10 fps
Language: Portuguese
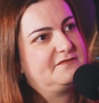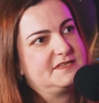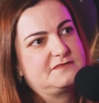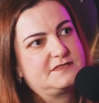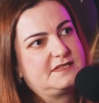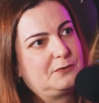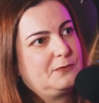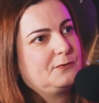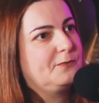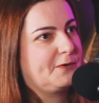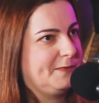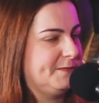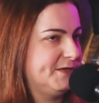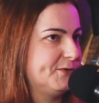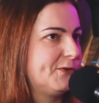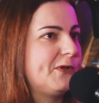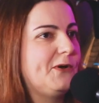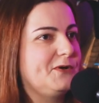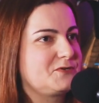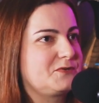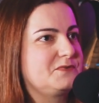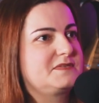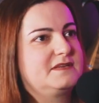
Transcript: ver se você está com algum problema neurológico,